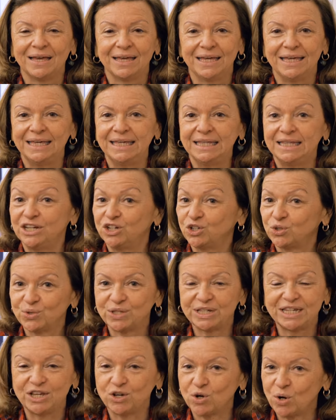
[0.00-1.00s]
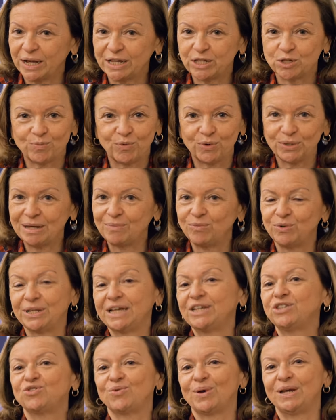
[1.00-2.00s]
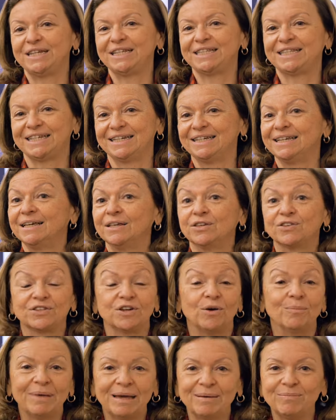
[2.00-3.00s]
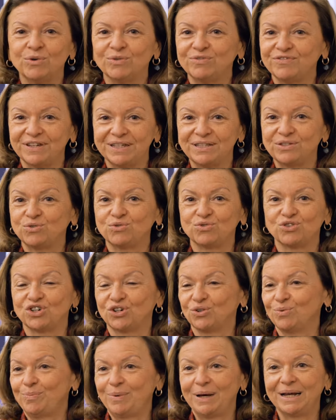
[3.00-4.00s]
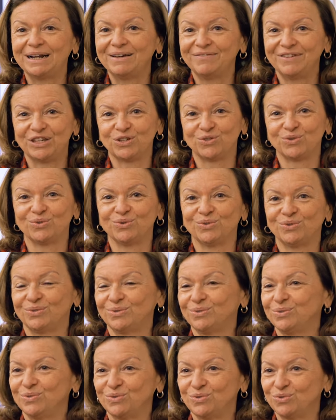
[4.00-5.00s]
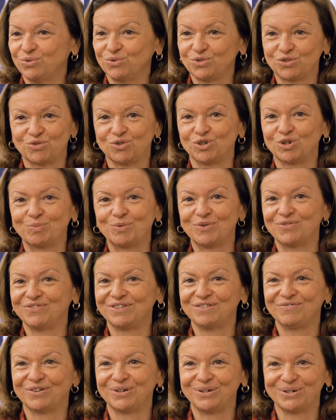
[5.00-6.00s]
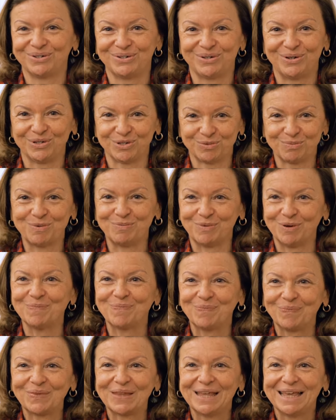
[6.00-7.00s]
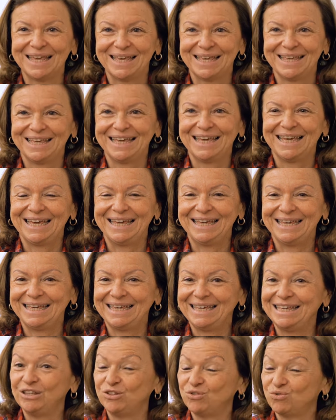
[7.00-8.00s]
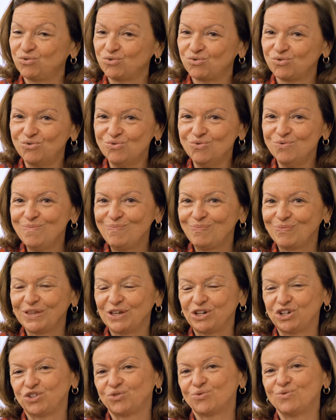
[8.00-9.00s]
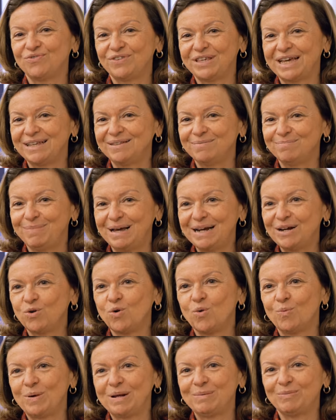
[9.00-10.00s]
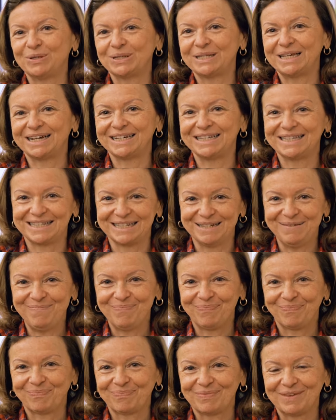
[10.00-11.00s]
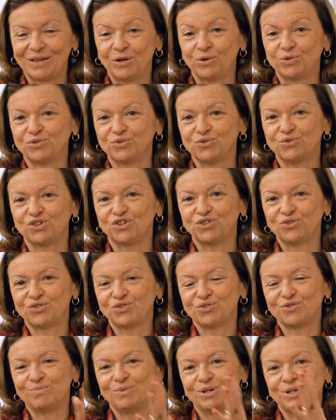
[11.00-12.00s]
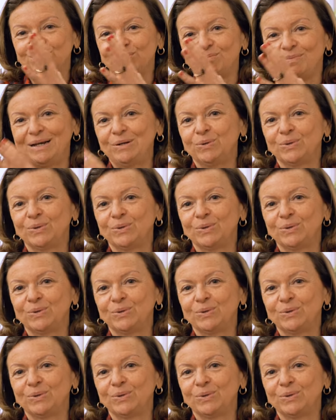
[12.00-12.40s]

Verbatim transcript: et des choses qui correspondent à mon actualité, sans même en fait que je parle avec eux de ce que je peux vivre en ce moment. Et du coup, je trouve qu'il y a une belle complémentarité entre justement bah,